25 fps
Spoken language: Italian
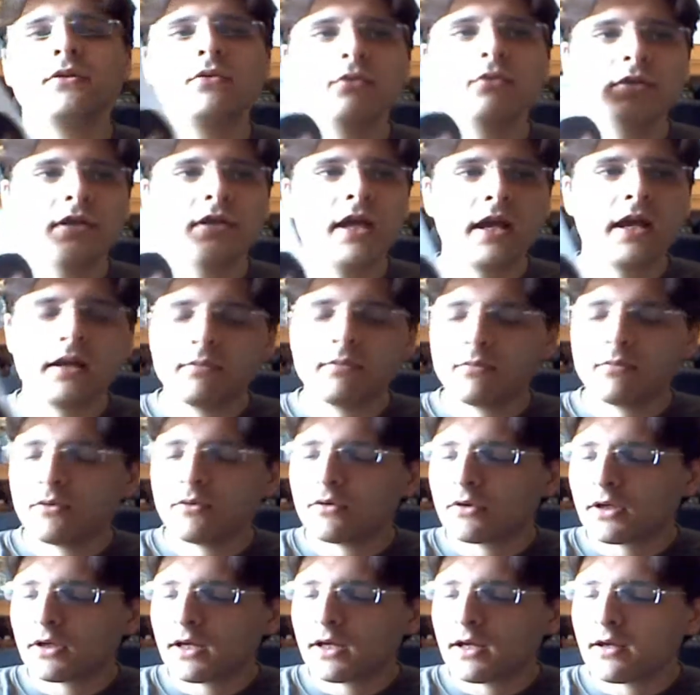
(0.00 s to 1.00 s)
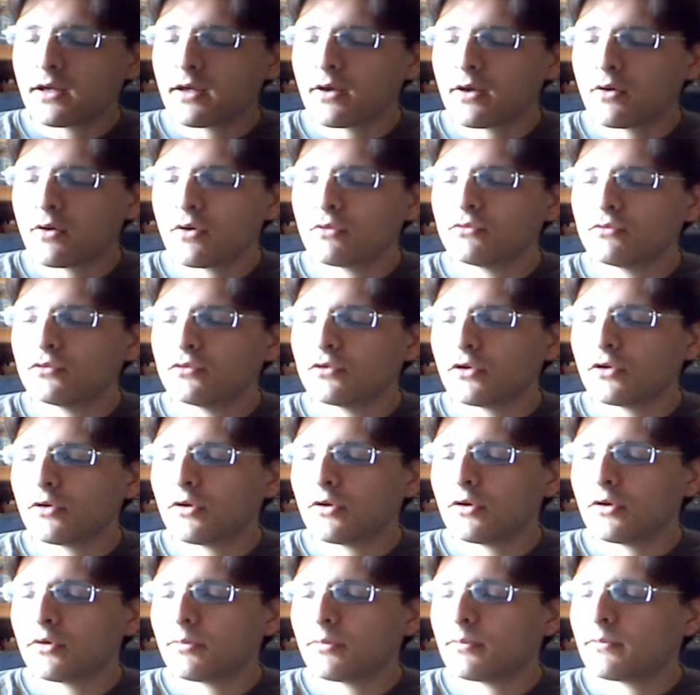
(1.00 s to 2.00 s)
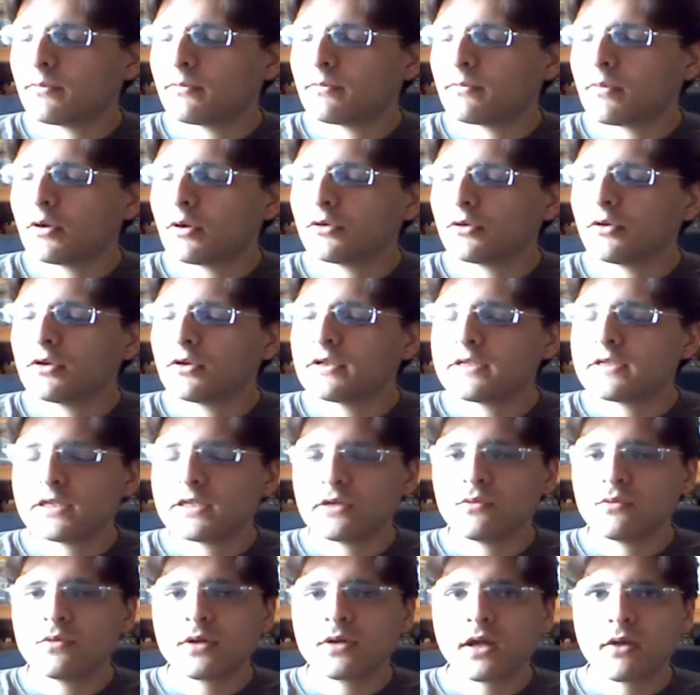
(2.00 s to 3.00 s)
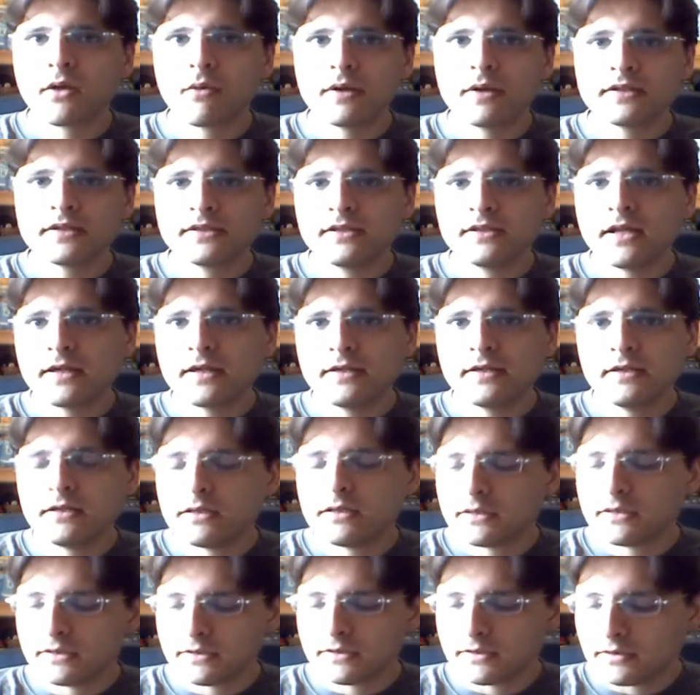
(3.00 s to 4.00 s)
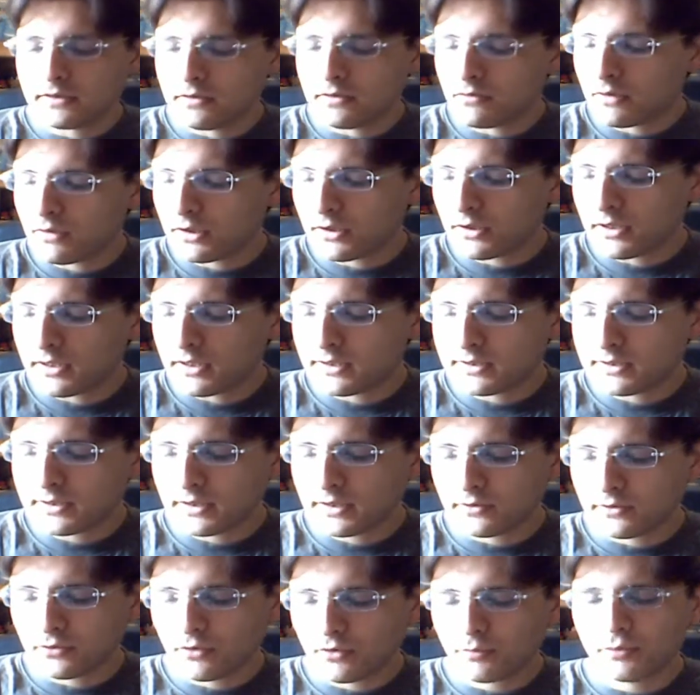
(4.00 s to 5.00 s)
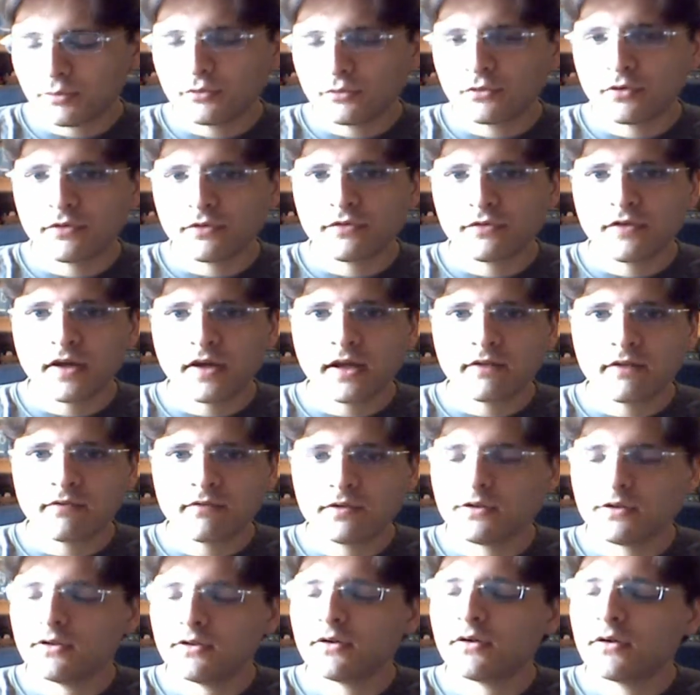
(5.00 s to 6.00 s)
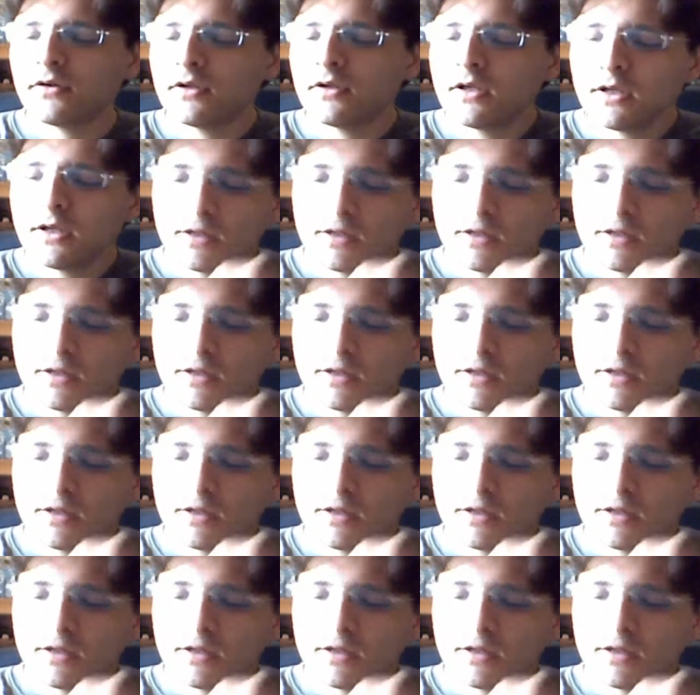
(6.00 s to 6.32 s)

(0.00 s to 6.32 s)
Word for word: Guglielmo che ho avuto modo di seguire quasi dagli inizi di quando ho iniziato appunto a fare video.